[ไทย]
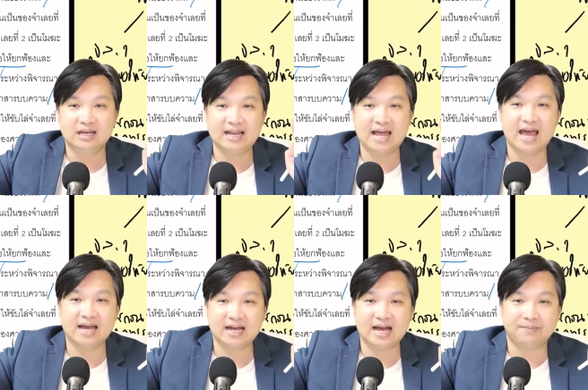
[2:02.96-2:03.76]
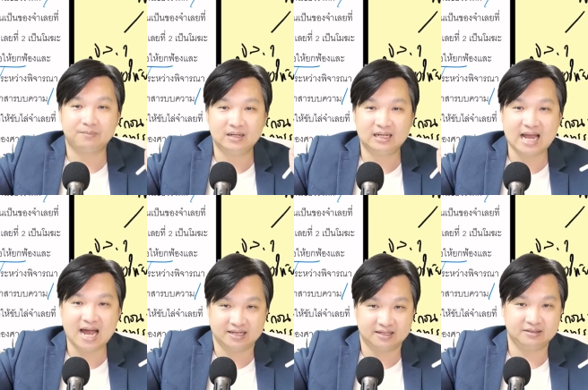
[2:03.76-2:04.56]
และขับไล่
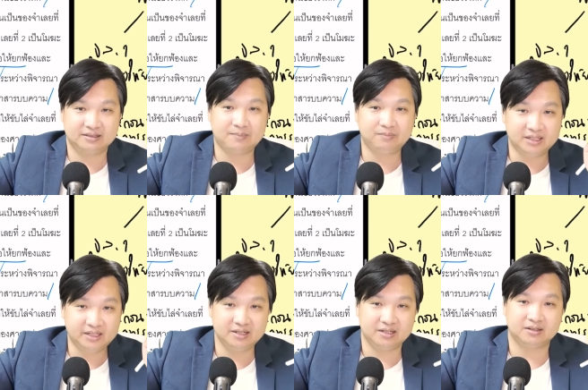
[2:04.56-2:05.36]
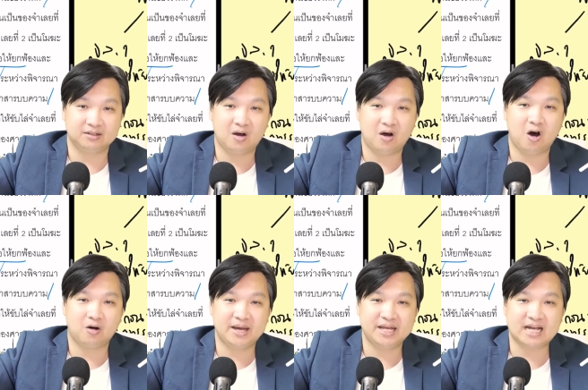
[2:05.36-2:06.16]
จำเลยที่ 1 ออก
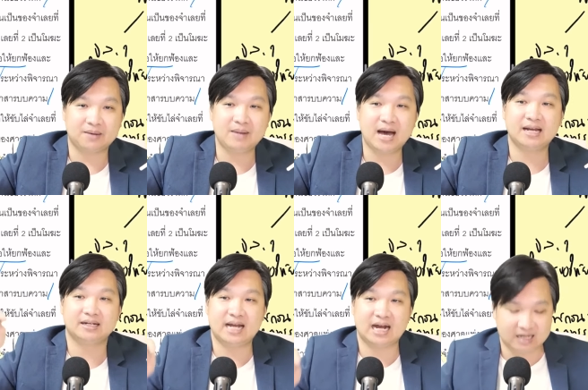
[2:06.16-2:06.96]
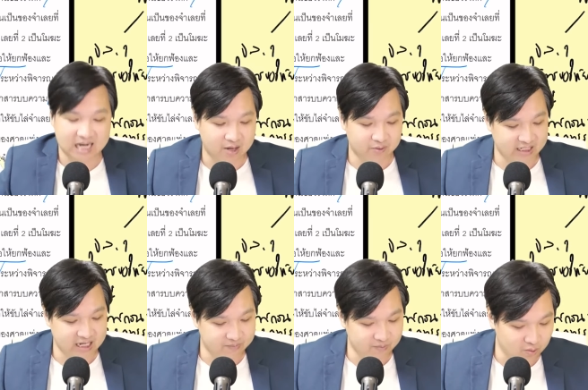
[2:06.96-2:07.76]
ไปจากบ้านดังกล่าวนะค
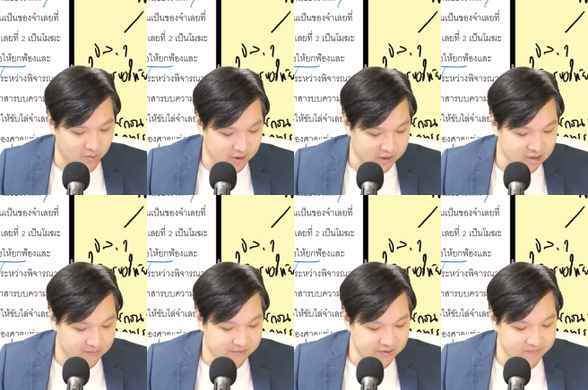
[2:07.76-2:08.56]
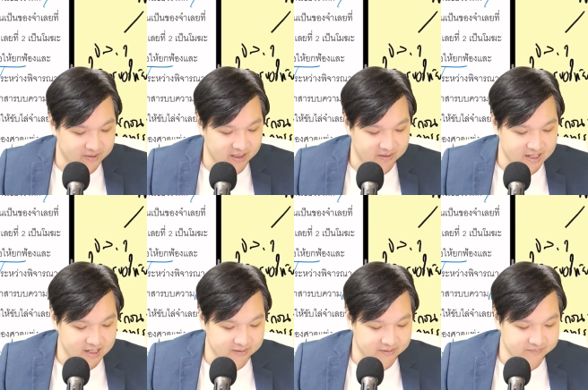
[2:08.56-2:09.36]
รับ โอ้โห ข้อสอบซ่อนประเด็นมาก